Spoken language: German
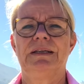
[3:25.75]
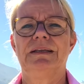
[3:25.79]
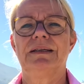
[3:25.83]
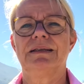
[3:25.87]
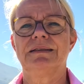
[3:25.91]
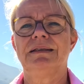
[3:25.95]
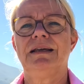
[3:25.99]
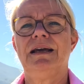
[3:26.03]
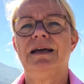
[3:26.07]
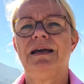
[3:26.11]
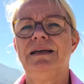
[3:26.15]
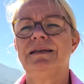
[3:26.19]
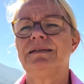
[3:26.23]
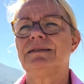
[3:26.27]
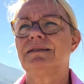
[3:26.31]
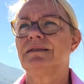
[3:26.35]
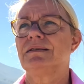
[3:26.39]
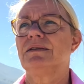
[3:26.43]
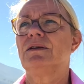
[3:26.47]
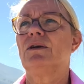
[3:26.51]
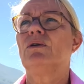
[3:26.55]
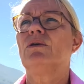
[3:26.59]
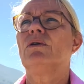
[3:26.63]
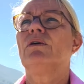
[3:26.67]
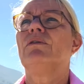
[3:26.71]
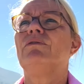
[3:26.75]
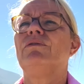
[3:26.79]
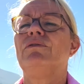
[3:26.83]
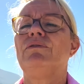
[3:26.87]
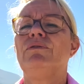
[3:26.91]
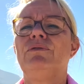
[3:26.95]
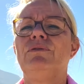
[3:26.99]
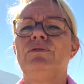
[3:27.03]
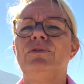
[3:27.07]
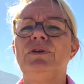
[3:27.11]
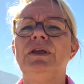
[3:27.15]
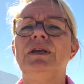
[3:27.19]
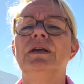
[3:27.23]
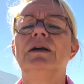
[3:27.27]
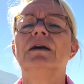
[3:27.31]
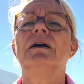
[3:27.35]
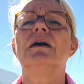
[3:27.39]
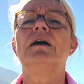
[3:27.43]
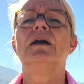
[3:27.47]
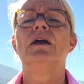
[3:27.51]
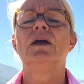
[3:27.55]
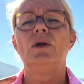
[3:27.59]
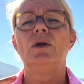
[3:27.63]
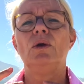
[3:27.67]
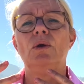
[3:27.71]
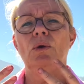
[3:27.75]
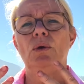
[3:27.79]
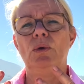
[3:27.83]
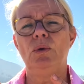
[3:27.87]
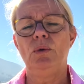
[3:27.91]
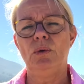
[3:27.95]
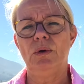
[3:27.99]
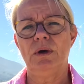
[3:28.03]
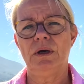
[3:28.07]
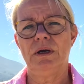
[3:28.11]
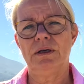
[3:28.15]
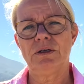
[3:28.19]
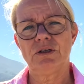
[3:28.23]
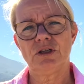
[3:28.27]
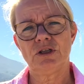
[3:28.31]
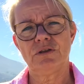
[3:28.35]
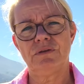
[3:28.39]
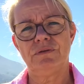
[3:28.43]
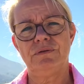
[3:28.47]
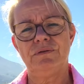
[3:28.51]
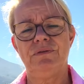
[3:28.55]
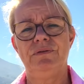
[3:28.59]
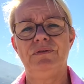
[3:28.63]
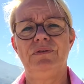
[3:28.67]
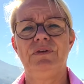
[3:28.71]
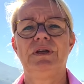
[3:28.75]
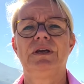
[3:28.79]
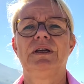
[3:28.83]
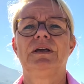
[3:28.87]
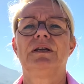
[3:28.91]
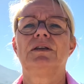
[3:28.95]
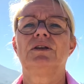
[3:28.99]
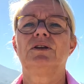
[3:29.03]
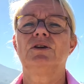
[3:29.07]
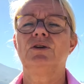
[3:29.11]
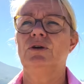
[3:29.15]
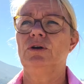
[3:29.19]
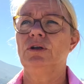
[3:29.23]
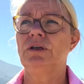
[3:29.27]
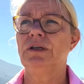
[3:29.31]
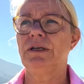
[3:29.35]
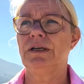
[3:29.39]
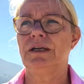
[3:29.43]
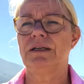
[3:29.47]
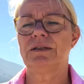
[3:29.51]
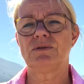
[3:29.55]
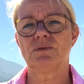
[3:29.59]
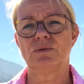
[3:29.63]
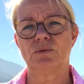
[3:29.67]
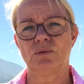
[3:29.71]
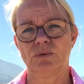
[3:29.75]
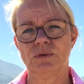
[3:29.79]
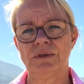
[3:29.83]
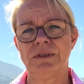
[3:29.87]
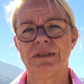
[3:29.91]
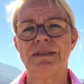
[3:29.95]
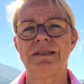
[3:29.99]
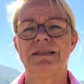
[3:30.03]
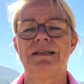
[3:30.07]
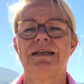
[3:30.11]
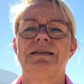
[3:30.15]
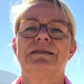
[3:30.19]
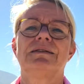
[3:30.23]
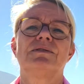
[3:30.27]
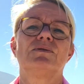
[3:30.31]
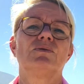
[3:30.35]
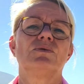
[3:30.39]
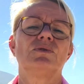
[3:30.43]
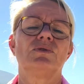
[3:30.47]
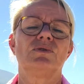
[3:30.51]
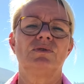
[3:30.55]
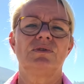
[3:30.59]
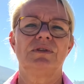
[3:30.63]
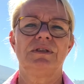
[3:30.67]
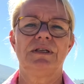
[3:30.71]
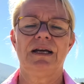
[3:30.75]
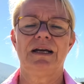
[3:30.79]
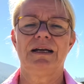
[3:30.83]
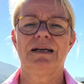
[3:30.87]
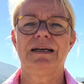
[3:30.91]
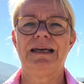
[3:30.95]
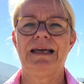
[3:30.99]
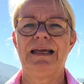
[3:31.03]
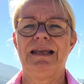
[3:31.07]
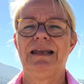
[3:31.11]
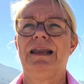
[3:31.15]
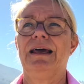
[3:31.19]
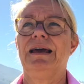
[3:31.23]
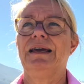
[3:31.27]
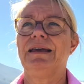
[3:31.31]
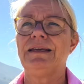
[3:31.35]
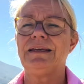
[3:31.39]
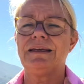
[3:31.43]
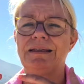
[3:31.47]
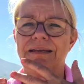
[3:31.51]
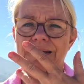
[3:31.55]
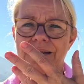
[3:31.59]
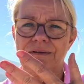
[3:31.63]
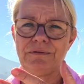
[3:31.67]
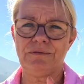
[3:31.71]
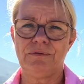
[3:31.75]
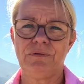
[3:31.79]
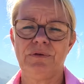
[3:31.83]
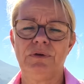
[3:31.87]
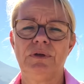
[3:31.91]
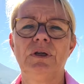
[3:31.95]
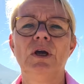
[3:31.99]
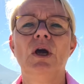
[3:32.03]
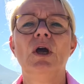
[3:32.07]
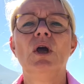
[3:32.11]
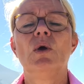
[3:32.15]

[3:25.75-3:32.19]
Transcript: Das heißt, dass auch wir höher schwingen können, also uns das sozusagen erleichtert wird